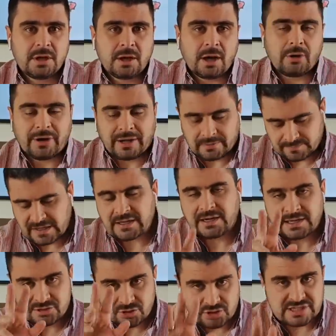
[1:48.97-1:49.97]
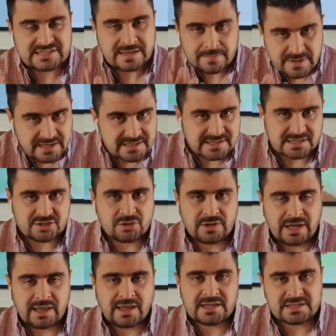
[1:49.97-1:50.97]
Ahora, las dos están bien
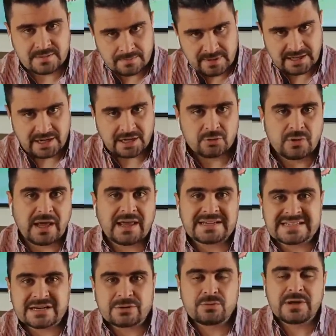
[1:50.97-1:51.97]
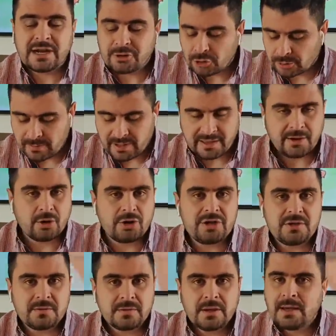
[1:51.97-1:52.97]
sancionadas, bien anuladas según la norma de hoy.